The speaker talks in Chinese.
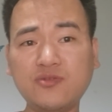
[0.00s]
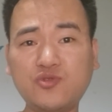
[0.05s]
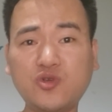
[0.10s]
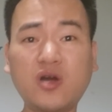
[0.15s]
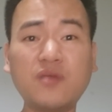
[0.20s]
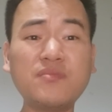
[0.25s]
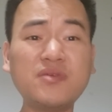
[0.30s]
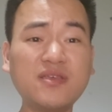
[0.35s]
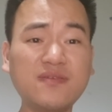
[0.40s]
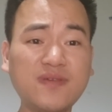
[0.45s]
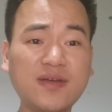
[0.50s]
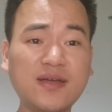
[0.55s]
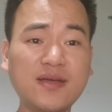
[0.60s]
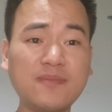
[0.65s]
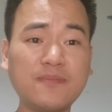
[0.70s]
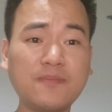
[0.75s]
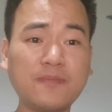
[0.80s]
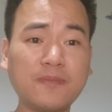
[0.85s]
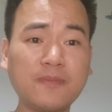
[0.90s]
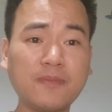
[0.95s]
装逼
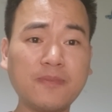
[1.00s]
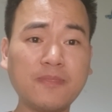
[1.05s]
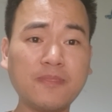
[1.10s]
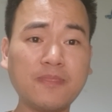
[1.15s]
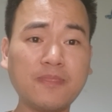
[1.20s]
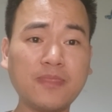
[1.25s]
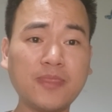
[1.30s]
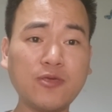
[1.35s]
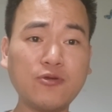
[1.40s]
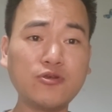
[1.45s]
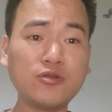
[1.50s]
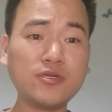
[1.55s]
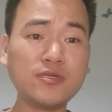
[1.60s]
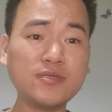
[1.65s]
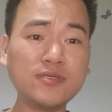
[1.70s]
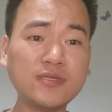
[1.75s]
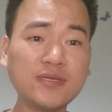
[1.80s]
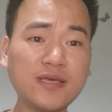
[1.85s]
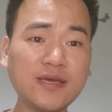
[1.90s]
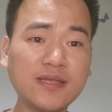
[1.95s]
犯。有
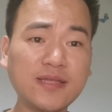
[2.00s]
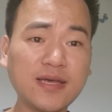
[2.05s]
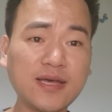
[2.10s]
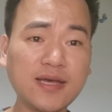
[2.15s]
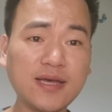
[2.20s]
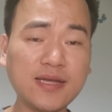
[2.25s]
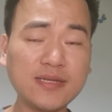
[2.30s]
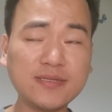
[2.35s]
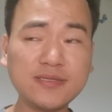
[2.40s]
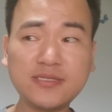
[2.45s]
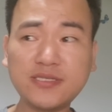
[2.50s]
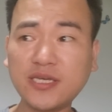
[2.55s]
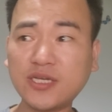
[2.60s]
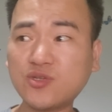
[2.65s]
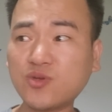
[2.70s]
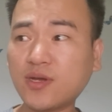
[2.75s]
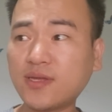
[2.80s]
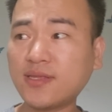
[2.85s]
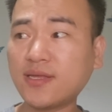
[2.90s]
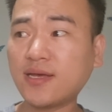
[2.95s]
人给他揭
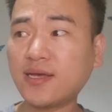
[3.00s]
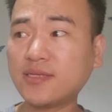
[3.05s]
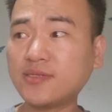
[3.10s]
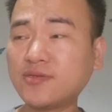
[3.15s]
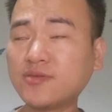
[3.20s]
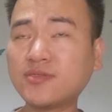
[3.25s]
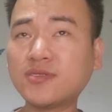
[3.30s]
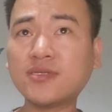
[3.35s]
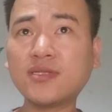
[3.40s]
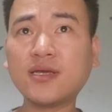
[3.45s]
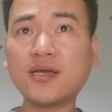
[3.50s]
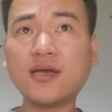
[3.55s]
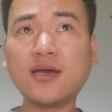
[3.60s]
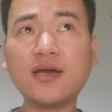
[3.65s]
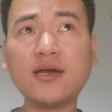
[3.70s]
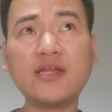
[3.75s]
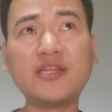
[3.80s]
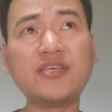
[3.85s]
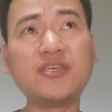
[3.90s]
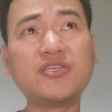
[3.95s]
穿了，就是那
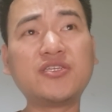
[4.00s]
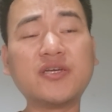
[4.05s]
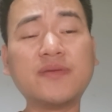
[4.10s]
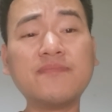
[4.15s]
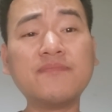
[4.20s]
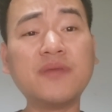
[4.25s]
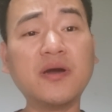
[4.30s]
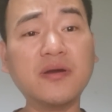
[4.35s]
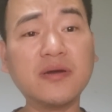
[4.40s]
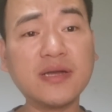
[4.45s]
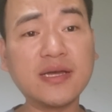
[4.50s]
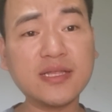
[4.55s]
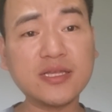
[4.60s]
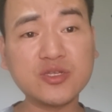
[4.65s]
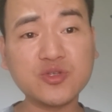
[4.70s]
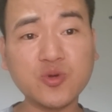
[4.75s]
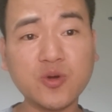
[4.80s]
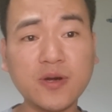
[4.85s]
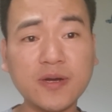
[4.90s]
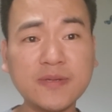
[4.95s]
个李承鹏跟他
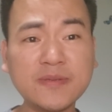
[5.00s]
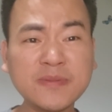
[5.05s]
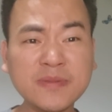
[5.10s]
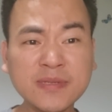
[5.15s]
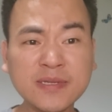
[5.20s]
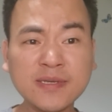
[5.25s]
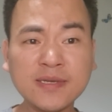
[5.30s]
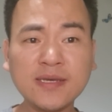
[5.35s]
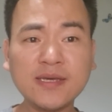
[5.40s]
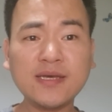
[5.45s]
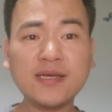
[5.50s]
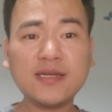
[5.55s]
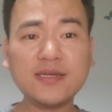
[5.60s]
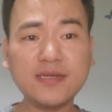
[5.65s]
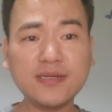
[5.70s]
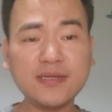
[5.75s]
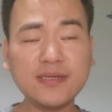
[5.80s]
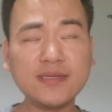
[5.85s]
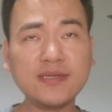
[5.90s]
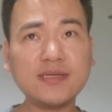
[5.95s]

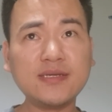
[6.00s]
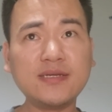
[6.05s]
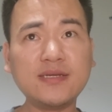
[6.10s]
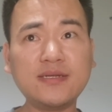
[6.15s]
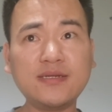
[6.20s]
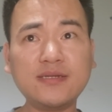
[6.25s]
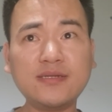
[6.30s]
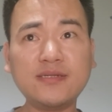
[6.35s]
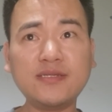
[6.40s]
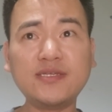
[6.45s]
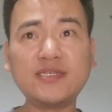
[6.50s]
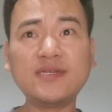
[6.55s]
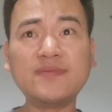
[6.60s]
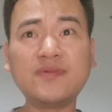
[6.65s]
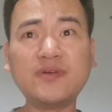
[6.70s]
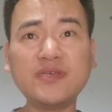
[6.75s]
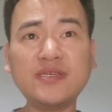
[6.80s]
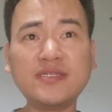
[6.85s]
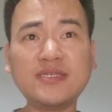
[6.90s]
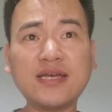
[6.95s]
说：“李承
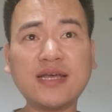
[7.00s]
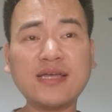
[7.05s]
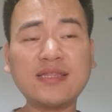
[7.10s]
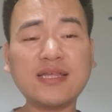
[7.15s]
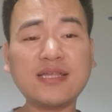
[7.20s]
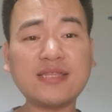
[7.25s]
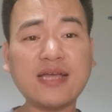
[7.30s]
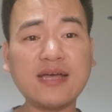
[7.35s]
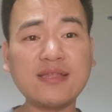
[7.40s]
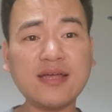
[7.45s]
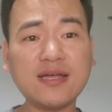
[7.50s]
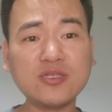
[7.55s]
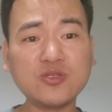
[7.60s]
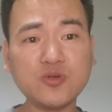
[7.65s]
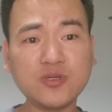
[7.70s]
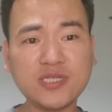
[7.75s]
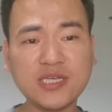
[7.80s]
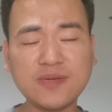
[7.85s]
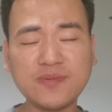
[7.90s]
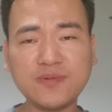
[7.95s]
鹏以前跟他搭档
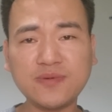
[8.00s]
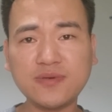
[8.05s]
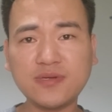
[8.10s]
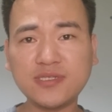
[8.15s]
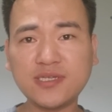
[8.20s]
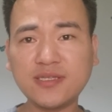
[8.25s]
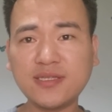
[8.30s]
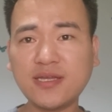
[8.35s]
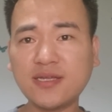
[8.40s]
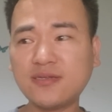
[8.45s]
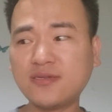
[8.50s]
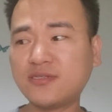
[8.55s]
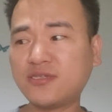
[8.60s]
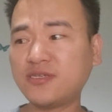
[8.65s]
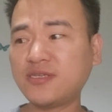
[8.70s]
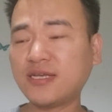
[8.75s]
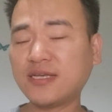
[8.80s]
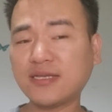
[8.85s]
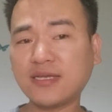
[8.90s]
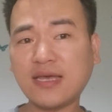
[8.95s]
做节目，现在就直
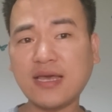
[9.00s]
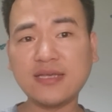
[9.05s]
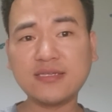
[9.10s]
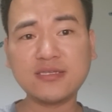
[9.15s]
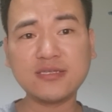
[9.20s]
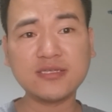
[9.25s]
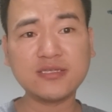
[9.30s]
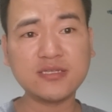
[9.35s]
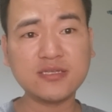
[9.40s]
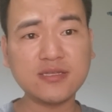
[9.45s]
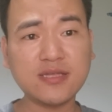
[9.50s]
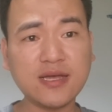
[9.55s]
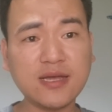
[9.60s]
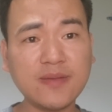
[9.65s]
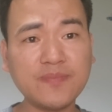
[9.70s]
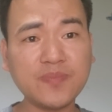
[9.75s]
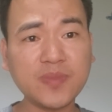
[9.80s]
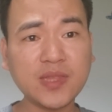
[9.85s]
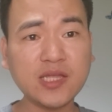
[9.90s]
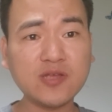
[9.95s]
接开始试
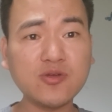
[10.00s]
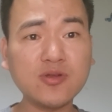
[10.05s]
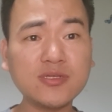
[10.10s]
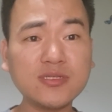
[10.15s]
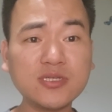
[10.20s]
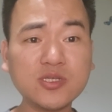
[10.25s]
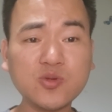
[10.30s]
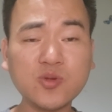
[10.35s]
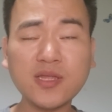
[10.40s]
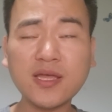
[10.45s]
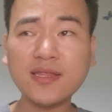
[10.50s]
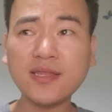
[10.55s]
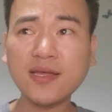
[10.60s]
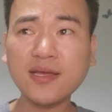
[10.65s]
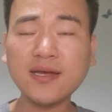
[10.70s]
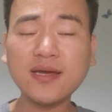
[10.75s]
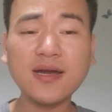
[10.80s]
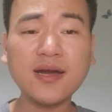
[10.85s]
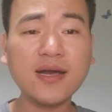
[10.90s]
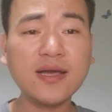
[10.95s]
探。他说说他那
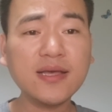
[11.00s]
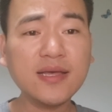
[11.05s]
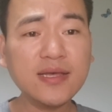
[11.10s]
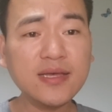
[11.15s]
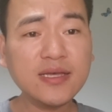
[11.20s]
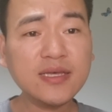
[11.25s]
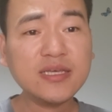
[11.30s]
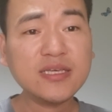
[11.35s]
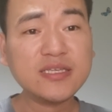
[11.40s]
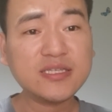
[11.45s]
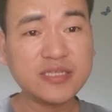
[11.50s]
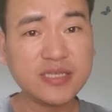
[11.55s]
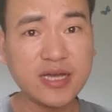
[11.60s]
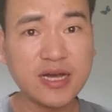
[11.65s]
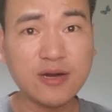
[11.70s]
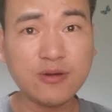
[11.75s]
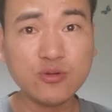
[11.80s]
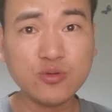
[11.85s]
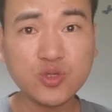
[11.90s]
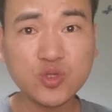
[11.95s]
个
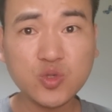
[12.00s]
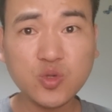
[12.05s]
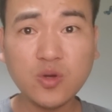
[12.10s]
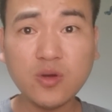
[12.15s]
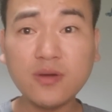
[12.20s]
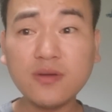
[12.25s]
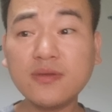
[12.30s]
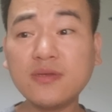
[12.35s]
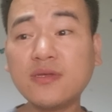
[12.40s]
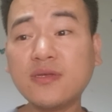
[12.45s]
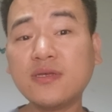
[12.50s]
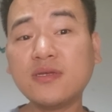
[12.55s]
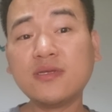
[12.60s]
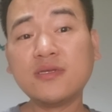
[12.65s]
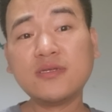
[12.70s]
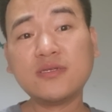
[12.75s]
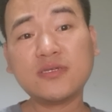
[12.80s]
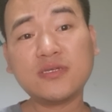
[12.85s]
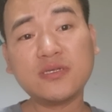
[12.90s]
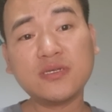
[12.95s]
小说
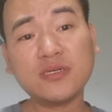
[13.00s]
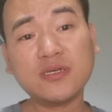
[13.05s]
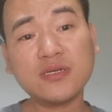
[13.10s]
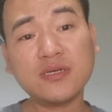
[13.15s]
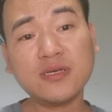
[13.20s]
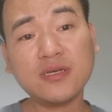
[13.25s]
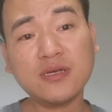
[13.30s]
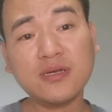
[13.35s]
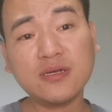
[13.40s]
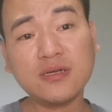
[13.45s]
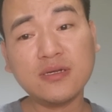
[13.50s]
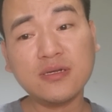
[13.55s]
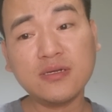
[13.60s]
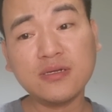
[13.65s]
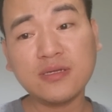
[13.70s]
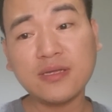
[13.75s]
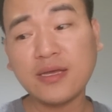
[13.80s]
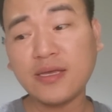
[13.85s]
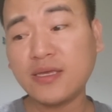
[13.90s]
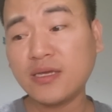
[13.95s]

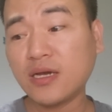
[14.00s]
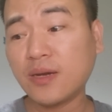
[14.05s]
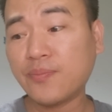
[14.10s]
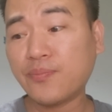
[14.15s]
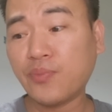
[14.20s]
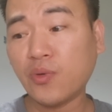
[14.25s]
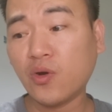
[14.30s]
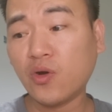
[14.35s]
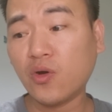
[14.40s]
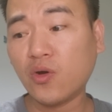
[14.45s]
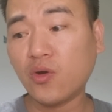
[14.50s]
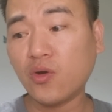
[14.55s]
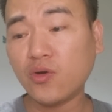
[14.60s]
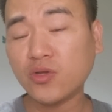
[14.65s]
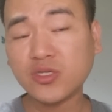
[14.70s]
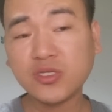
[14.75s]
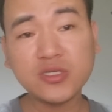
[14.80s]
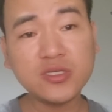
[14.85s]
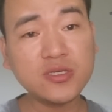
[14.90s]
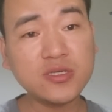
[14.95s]
是在一个
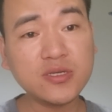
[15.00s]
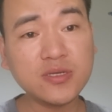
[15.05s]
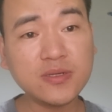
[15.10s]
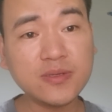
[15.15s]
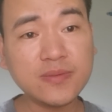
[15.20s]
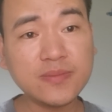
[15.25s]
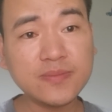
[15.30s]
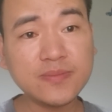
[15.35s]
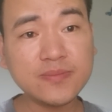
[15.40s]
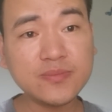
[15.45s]
博士，